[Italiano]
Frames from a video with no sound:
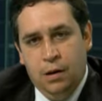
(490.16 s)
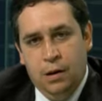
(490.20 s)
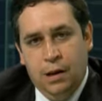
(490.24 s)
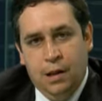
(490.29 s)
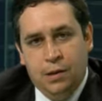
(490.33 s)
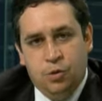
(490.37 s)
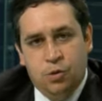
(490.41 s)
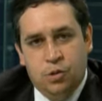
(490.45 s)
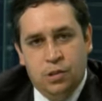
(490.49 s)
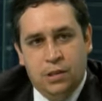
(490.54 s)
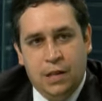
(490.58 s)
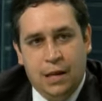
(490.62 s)
La
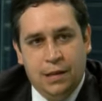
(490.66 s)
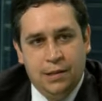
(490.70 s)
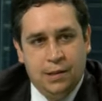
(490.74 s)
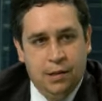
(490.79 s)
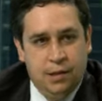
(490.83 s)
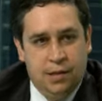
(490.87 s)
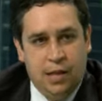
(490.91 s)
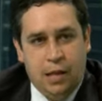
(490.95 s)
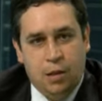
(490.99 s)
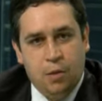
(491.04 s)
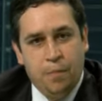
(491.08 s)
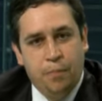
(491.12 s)
sostanza è
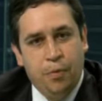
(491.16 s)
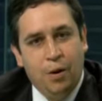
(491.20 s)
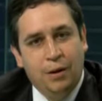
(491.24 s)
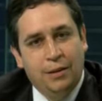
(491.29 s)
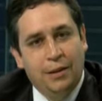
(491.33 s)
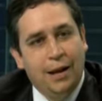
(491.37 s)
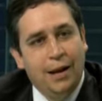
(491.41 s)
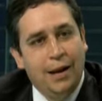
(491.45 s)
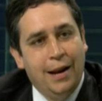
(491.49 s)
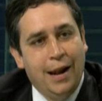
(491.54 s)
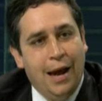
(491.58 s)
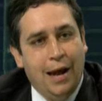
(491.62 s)
stata un po'
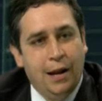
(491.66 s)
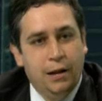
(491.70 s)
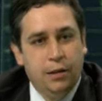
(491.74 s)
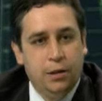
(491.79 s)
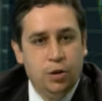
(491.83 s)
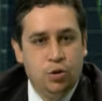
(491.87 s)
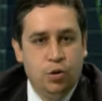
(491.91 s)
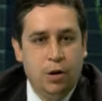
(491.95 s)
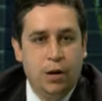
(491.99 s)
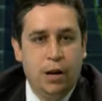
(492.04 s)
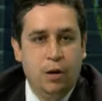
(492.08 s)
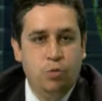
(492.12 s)
altalenante,
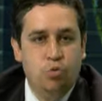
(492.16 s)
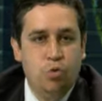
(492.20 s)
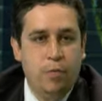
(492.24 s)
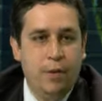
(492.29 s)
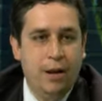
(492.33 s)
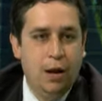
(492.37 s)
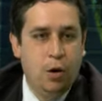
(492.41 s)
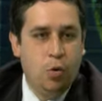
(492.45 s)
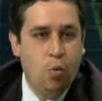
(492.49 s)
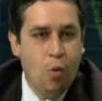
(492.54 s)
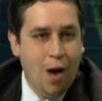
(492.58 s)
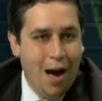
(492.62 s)
cioè nel
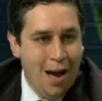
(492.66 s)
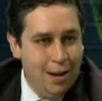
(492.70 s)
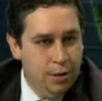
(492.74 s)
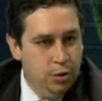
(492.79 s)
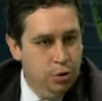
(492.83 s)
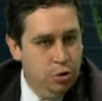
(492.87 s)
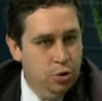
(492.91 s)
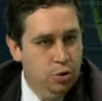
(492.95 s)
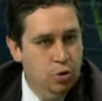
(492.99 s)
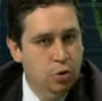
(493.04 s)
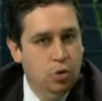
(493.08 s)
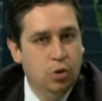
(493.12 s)

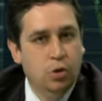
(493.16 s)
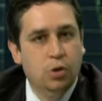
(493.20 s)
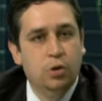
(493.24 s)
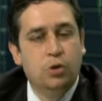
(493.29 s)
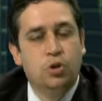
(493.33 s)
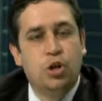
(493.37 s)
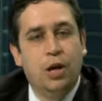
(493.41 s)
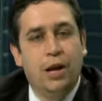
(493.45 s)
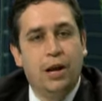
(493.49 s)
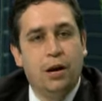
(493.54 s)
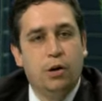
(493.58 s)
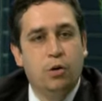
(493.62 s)
2004
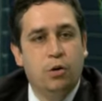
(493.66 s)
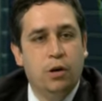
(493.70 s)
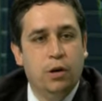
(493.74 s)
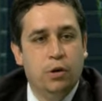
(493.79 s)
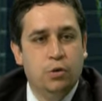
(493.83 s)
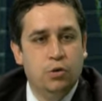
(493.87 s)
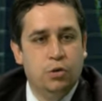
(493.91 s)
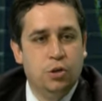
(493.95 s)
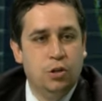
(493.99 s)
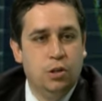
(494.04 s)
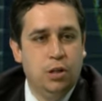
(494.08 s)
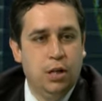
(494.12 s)
c'erano le
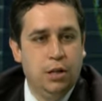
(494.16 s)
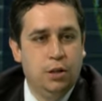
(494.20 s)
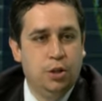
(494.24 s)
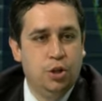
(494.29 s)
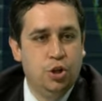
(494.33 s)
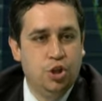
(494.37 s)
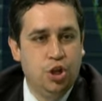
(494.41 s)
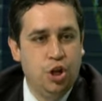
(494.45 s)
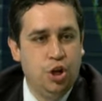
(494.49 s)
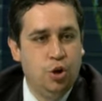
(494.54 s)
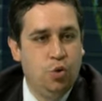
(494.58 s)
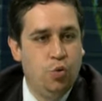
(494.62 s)
cosiddette
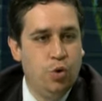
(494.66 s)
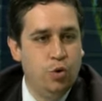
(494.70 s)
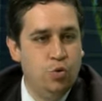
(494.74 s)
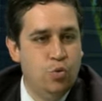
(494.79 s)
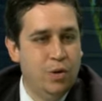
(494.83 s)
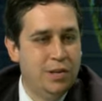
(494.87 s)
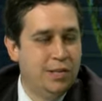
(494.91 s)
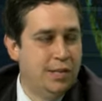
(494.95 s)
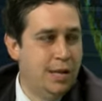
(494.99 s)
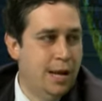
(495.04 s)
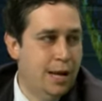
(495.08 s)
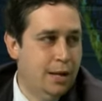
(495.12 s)

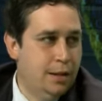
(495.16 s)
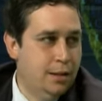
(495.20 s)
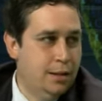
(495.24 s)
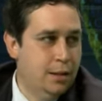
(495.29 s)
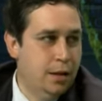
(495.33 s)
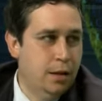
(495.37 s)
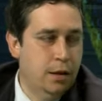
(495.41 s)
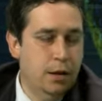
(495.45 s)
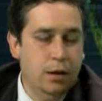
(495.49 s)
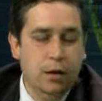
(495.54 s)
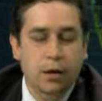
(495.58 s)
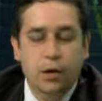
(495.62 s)

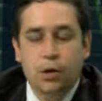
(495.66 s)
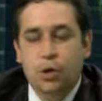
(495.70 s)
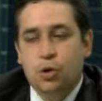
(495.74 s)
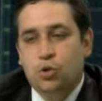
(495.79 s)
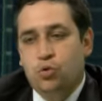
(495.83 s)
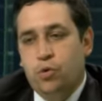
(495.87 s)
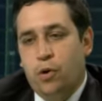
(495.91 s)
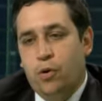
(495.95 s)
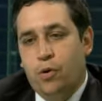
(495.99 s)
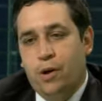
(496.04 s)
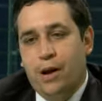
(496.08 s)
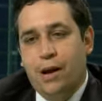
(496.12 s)
527,
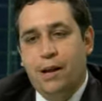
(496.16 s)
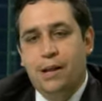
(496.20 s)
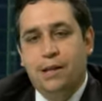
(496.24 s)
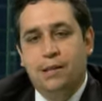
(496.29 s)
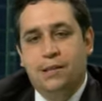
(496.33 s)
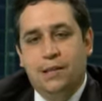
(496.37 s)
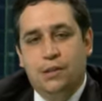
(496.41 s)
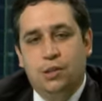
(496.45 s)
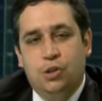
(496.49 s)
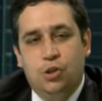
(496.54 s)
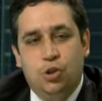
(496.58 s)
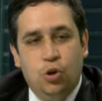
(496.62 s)
cioè
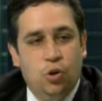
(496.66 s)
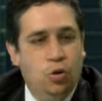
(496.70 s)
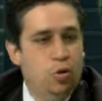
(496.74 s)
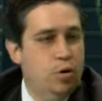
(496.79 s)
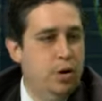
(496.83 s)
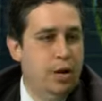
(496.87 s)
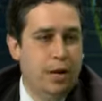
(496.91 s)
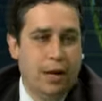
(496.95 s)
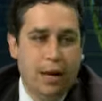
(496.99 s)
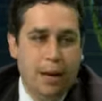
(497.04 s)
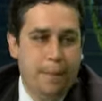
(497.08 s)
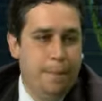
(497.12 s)

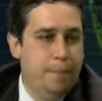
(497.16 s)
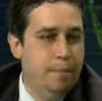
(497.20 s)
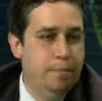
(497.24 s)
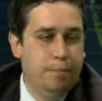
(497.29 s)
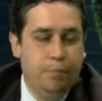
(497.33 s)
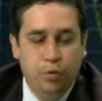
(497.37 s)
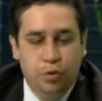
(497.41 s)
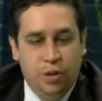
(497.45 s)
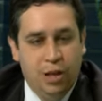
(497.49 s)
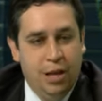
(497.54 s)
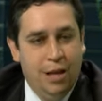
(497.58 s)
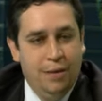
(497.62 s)
organizzazioni che
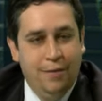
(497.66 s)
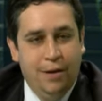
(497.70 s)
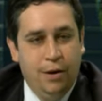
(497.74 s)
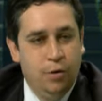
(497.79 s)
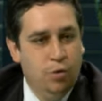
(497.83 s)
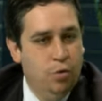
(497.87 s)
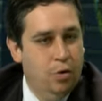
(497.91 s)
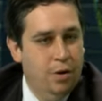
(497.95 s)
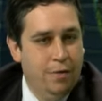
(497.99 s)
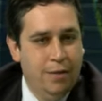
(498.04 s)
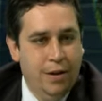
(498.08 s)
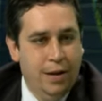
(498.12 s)

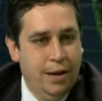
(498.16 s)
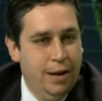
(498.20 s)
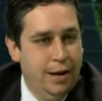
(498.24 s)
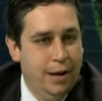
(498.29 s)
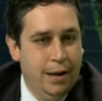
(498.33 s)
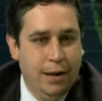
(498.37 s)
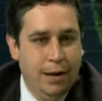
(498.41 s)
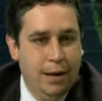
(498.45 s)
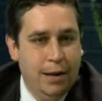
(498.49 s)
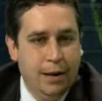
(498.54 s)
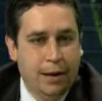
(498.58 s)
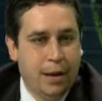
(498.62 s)
potevano,
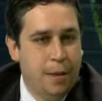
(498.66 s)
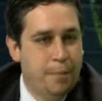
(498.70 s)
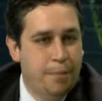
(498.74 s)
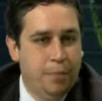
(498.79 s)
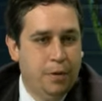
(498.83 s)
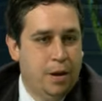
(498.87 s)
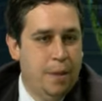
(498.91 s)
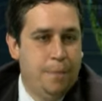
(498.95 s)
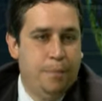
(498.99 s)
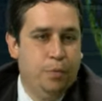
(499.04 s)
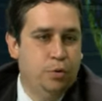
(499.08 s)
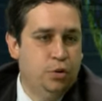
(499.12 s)
avere, che,
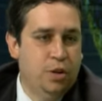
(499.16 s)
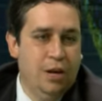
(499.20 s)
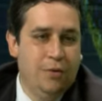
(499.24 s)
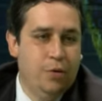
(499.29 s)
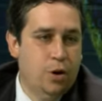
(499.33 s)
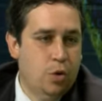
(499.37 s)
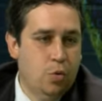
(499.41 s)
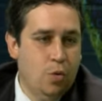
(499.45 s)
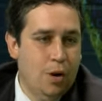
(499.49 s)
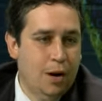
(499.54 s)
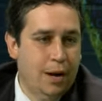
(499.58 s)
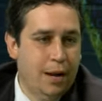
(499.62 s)
che potevano
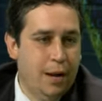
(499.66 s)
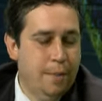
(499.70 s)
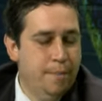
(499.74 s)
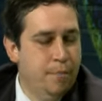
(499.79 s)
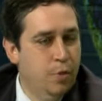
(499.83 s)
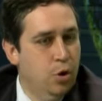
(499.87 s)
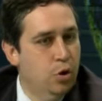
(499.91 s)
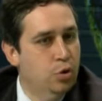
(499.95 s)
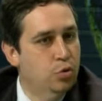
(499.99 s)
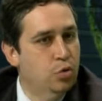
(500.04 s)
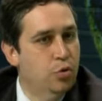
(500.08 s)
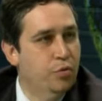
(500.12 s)
in qualche
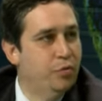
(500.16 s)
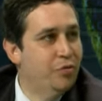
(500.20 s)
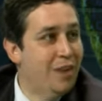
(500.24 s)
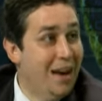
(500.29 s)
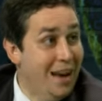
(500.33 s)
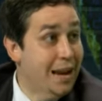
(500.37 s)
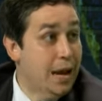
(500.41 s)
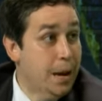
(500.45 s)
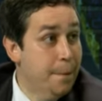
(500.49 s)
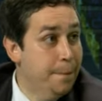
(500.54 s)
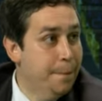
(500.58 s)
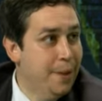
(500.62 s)
modo
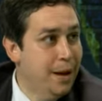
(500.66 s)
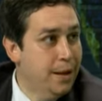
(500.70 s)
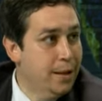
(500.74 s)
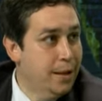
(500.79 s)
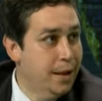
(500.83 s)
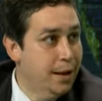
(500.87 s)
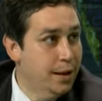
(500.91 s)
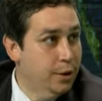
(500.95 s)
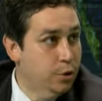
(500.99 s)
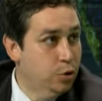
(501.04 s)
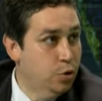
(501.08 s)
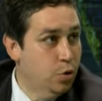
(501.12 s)
fare campagna
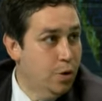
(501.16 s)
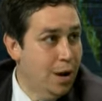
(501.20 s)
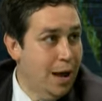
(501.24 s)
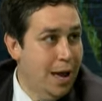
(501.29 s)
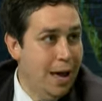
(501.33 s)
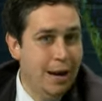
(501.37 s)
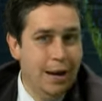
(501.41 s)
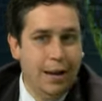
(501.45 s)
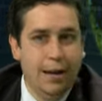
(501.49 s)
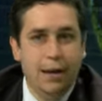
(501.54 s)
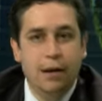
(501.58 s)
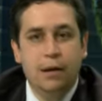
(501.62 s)

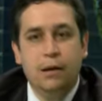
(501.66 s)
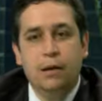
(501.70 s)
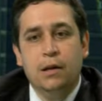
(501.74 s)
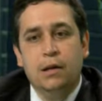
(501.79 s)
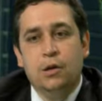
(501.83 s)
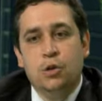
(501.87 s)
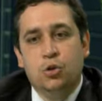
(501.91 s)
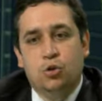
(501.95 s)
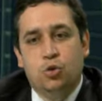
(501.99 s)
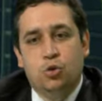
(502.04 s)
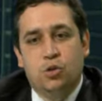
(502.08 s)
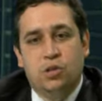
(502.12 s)
elettorale
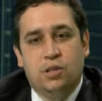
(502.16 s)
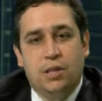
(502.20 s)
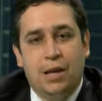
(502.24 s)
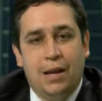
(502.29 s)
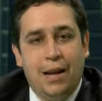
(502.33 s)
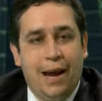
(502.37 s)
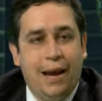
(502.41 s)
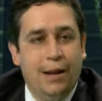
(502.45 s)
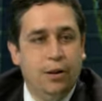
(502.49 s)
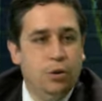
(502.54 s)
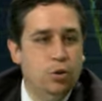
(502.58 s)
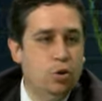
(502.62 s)

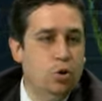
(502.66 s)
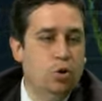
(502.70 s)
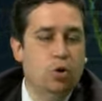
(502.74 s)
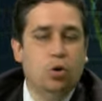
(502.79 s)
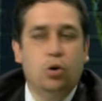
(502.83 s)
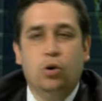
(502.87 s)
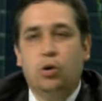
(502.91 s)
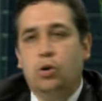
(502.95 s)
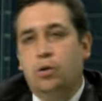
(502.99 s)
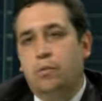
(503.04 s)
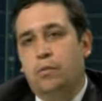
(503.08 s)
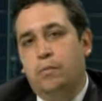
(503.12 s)

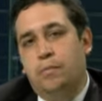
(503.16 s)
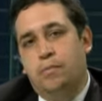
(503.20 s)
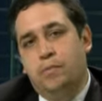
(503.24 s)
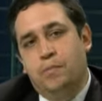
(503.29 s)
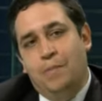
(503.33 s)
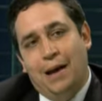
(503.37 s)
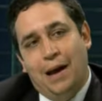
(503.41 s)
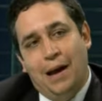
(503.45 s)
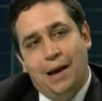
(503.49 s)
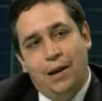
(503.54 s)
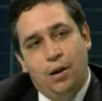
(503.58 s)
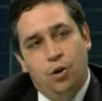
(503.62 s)
sostenendo
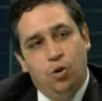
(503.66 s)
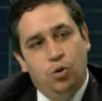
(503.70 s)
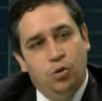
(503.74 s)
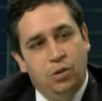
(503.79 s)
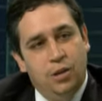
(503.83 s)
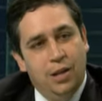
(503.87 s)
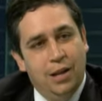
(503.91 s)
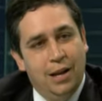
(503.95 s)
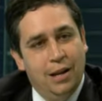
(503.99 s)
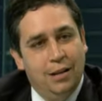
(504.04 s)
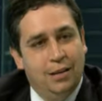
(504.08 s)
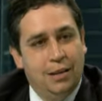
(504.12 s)
magari non
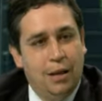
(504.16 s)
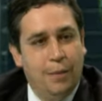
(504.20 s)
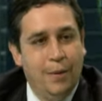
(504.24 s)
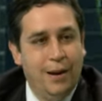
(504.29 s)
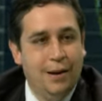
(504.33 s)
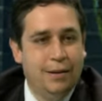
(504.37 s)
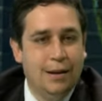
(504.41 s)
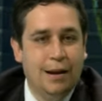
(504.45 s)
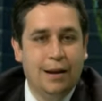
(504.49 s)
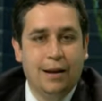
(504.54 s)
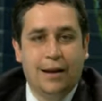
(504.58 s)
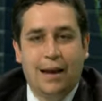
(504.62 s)
direttamente
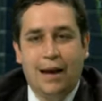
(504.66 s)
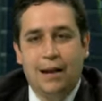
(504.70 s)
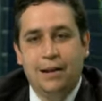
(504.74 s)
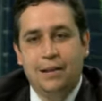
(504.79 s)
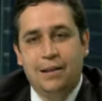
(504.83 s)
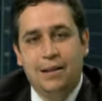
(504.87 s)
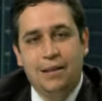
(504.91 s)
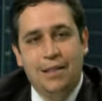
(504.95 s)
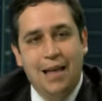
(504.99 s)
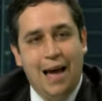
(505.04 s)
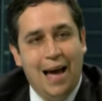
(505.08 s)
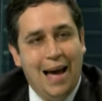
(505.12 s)
esattamente il
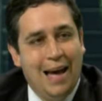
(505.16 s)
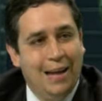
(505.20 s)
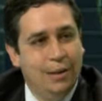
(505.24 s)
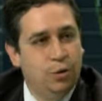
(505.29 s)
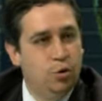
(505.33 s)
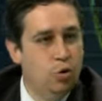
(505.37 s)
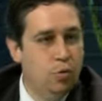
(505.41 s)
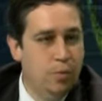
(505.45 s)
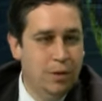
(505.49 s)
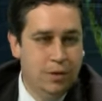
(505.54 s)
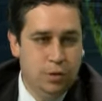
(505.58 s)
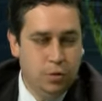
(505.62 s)

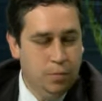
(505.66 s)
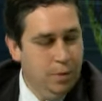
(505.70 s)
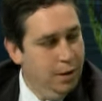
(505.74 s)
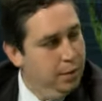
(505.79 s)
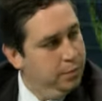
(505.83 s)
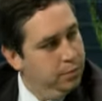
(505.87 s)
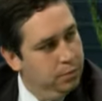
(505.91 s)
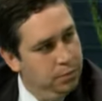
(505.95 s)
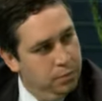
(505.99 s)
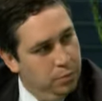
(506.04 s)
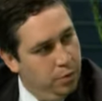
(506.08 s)
candidato, ma insomma,